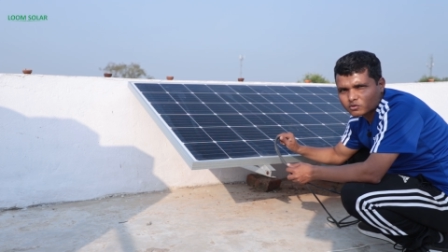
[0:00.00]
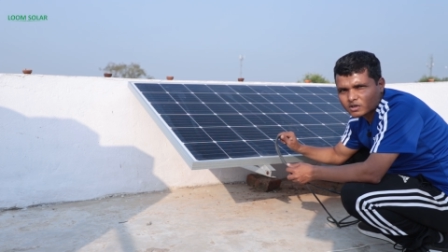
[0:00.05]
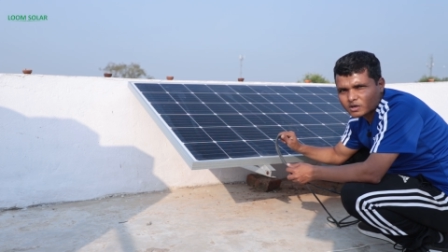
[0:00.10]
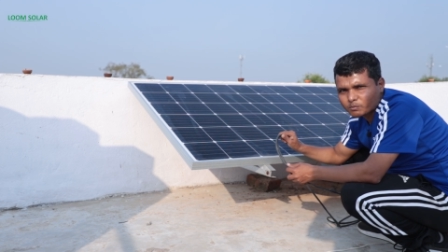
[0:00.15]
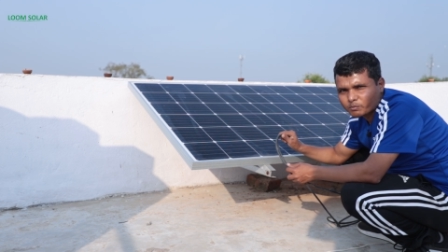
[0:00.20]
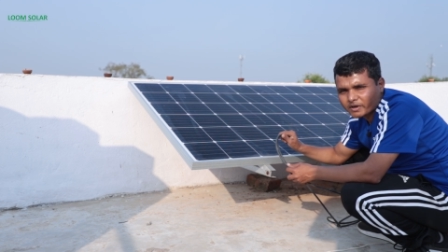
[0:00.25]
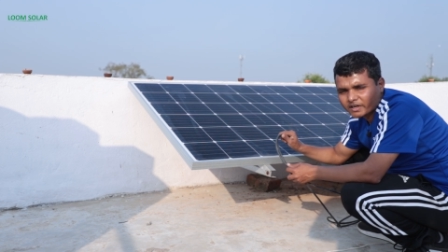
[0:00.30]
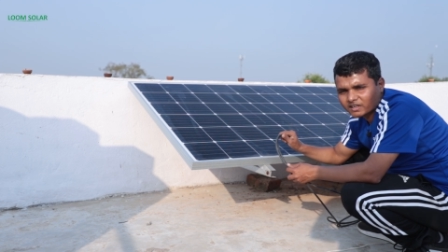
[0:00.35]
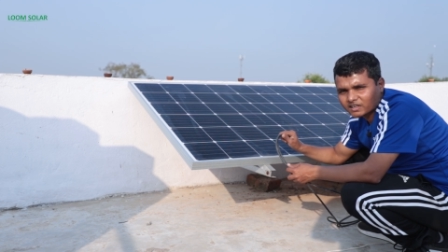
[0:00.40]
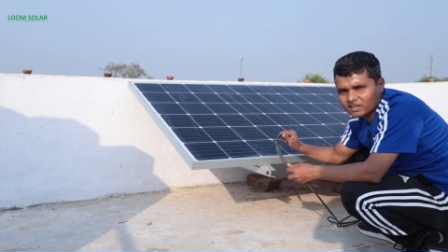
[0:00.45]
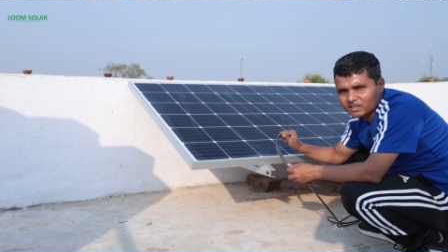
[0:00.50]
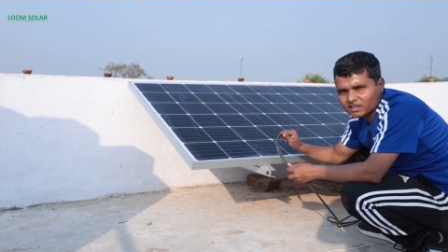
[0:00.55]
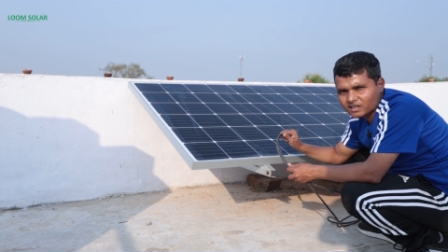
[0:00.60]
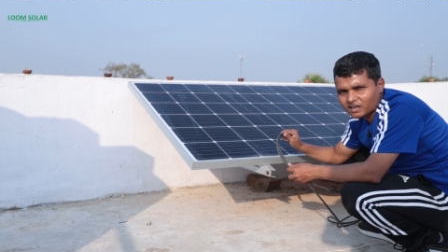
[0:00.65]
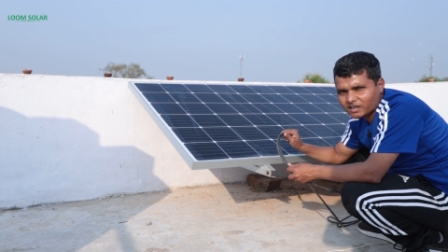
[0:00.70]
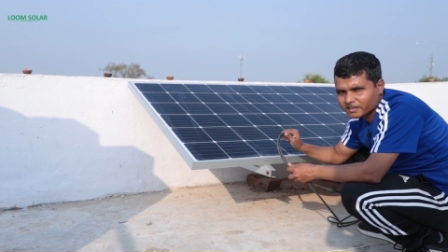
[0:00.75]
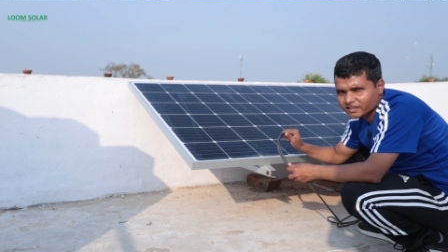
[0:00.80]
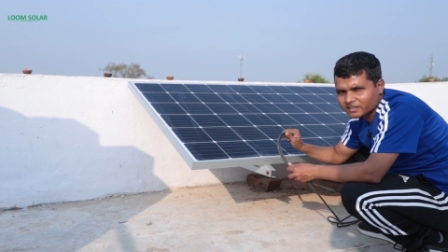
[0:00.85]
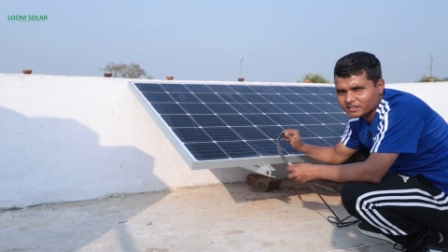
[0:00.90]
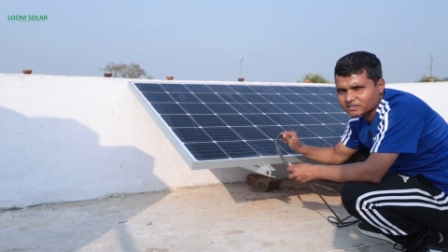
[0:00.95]
सोलर पैनल
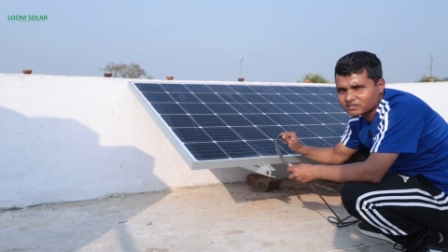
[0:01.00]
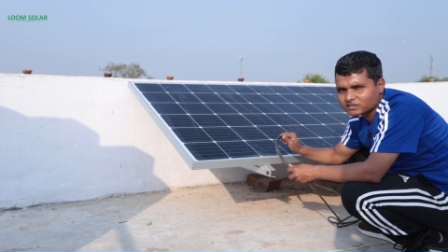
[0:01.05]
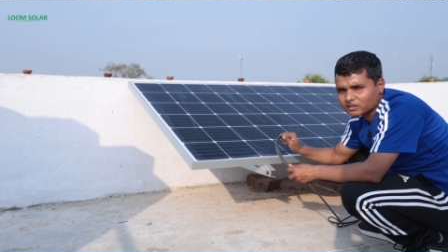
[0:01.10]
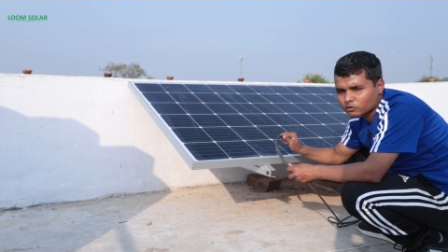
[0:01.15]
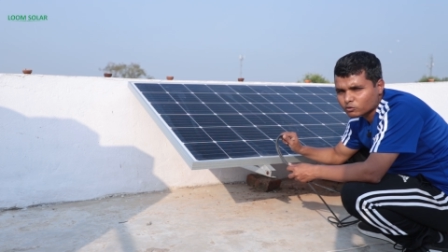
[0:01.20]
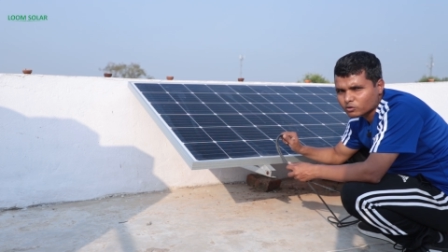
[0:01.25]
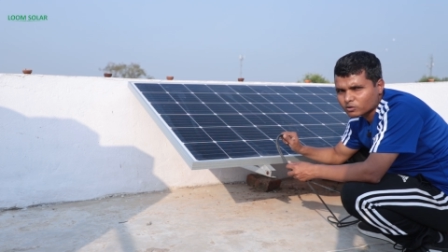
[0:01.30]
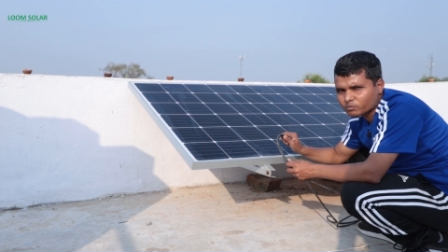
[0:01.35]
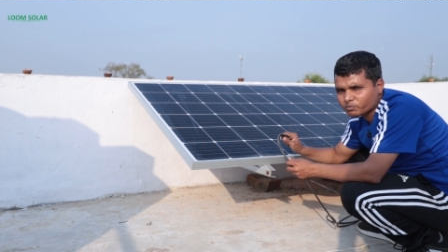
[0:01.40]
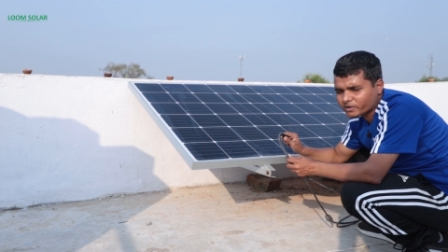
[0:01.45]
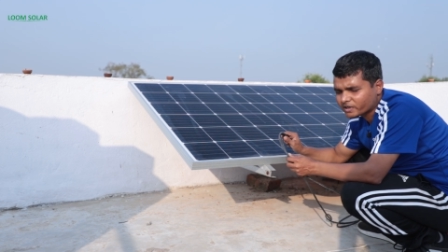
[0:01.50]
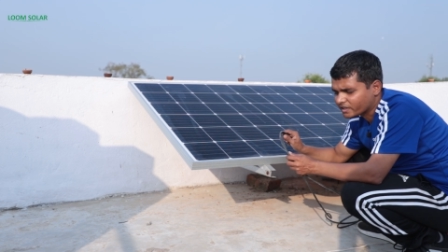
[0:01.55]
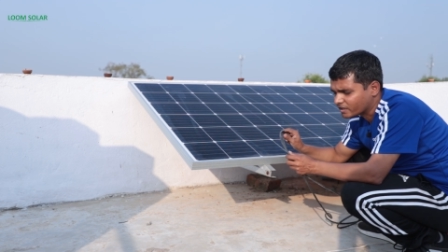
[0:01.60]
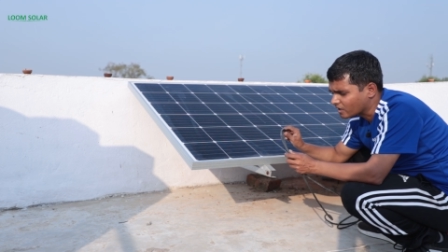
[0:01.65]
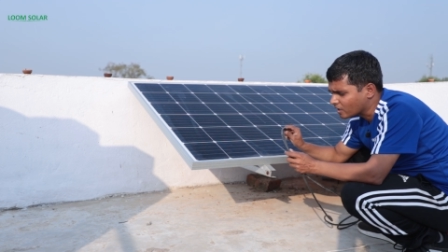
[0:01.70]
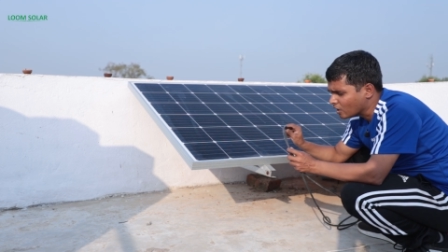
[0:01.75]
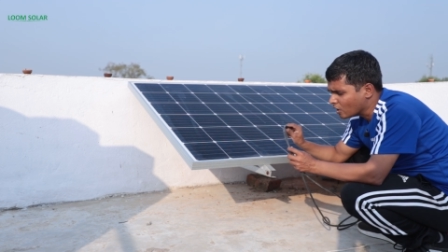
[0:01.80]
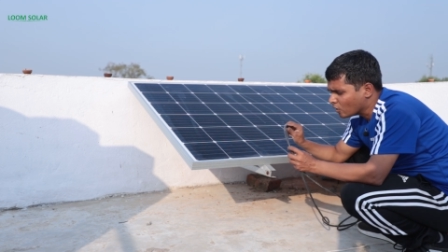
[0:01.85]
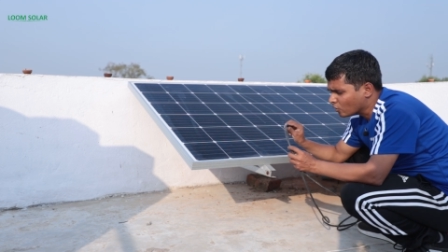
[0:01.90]
लगाने की ज़रूरत पड़े